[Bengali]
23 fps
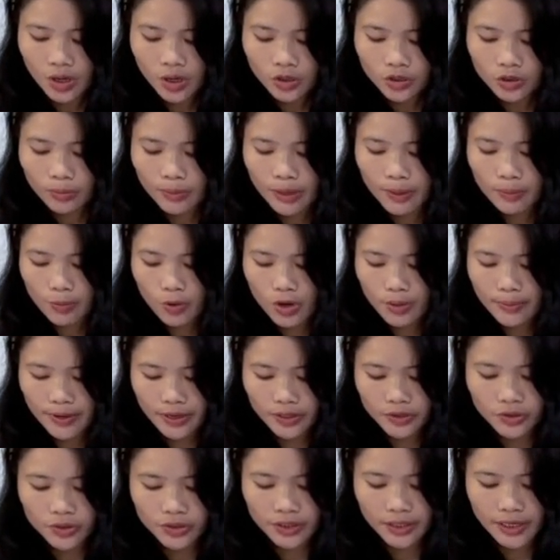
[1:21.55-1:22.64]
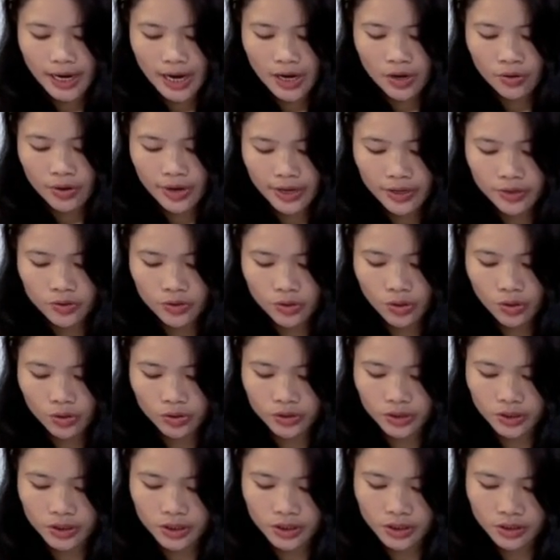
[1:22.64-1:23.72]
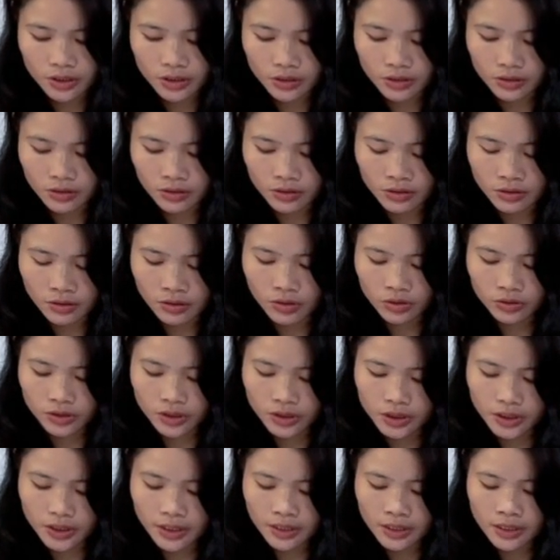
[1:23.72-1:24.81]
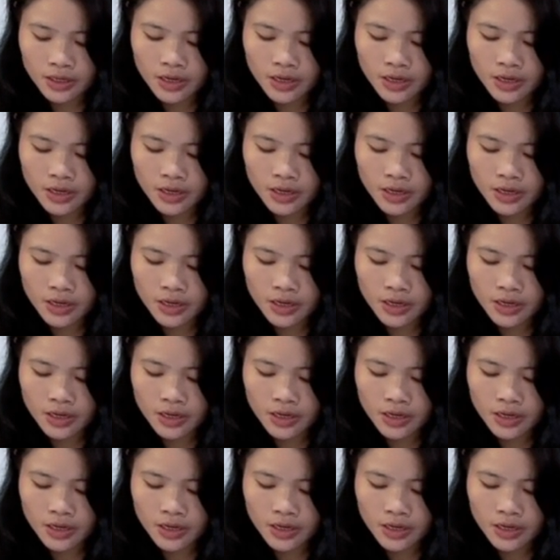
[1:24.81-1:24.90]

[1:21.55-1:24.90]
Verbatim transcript: তোমার পরিবারে যদি কারো একজন হতাশা হতাশা